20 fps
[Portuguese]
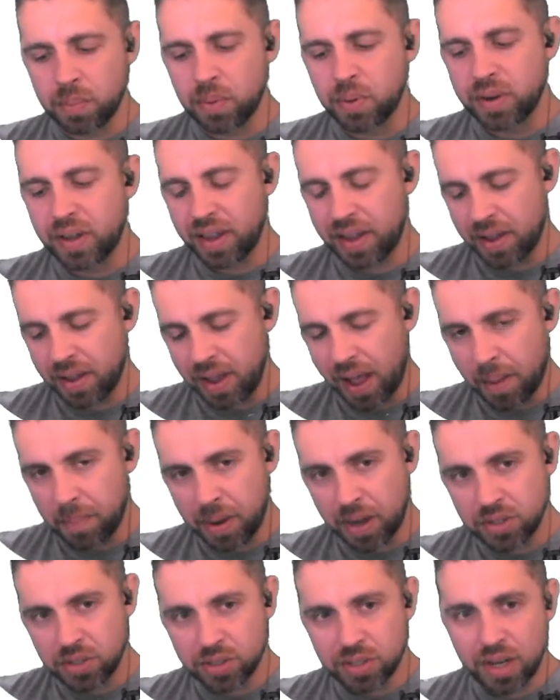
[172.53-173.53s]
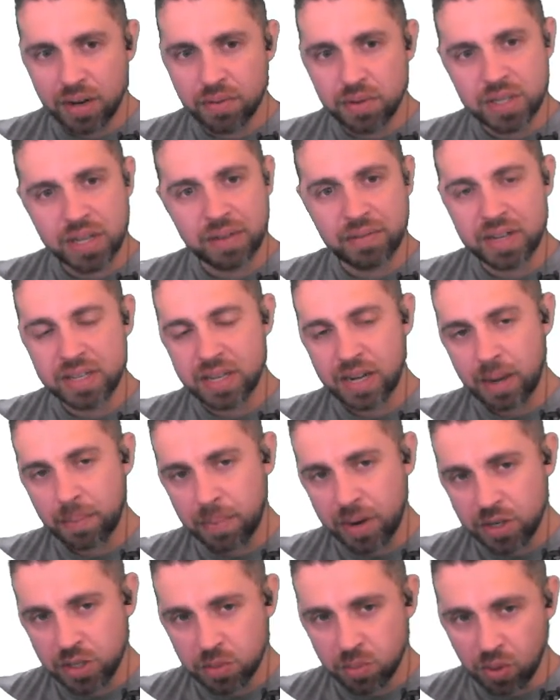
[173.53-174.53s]
porque a partir dele você vai ser
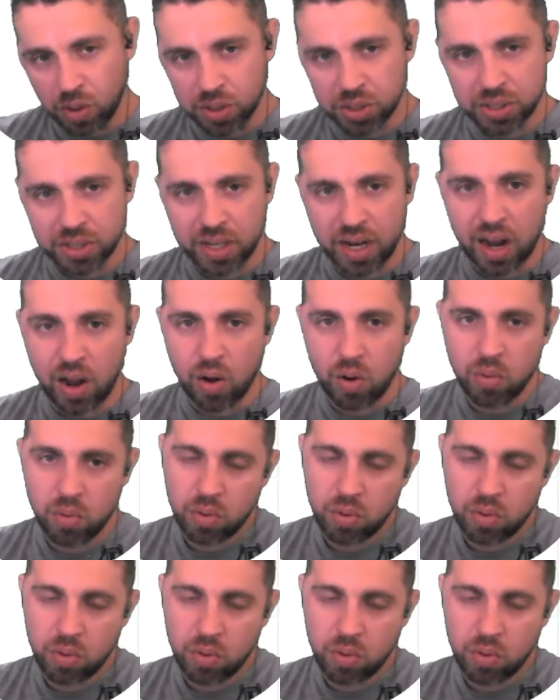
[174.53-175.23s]
capaz de mostrar